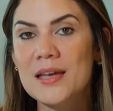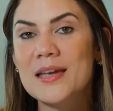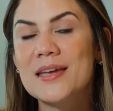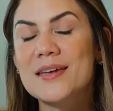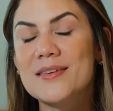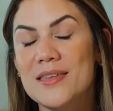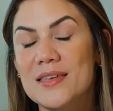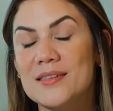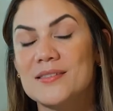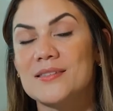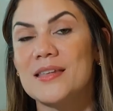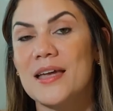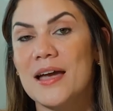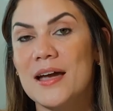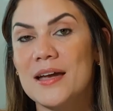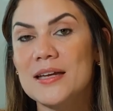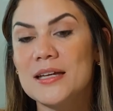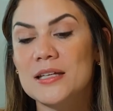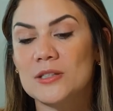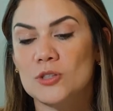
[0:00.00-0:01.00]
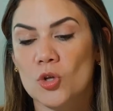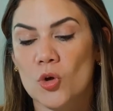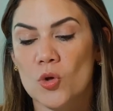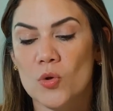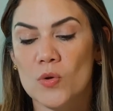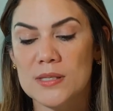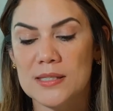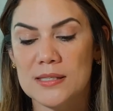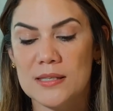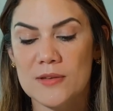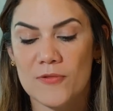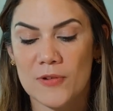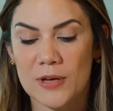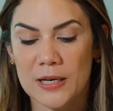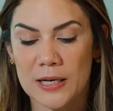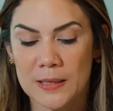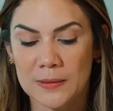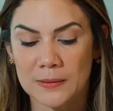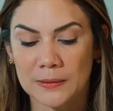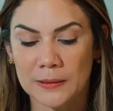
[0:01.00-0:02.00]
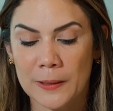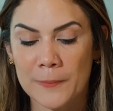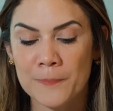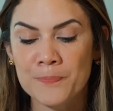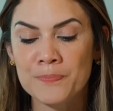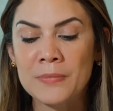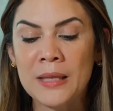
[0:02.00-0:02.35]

Y desde ahí todo es diferente.